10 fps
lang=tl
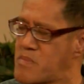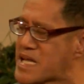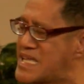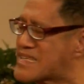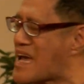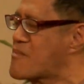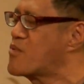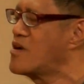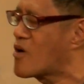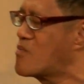
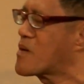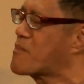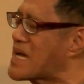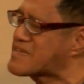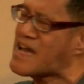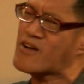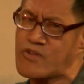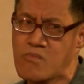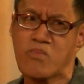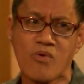mag-disciple ako, magpasa ako
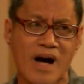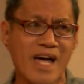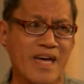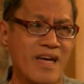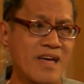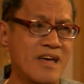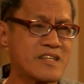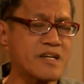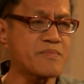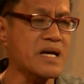ng buhay.
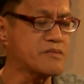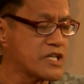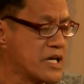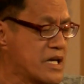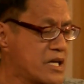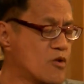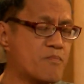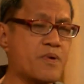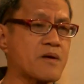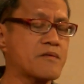Sometimes, yung
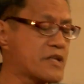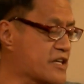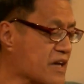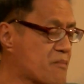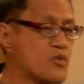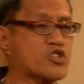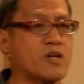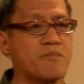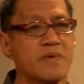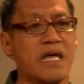
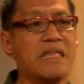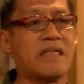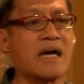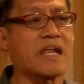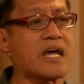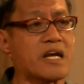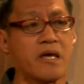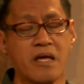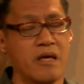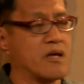pag-discipleship
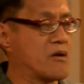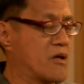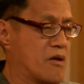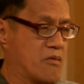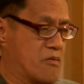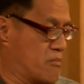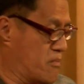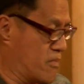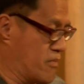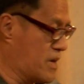indirectly,
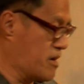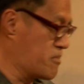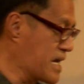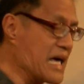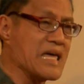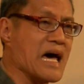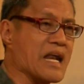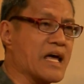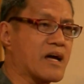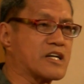na
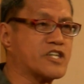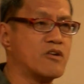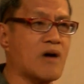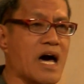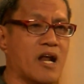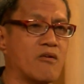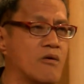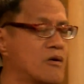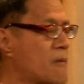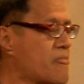mangyayari. Kasi nung araw,
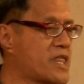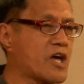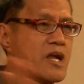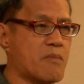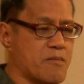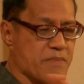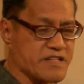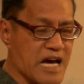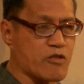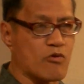hindi naman
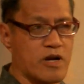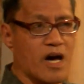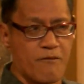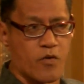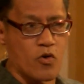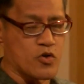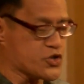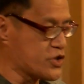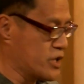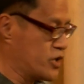masyado ko
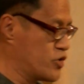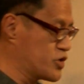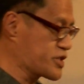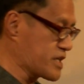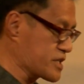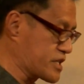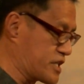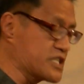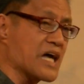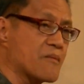nakafocus doon sa, sa
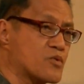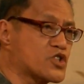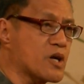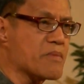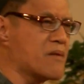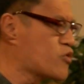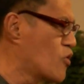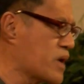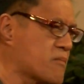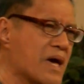discipleship. I'm
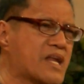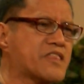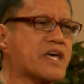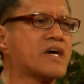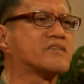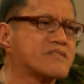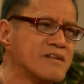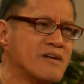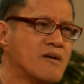doing many things.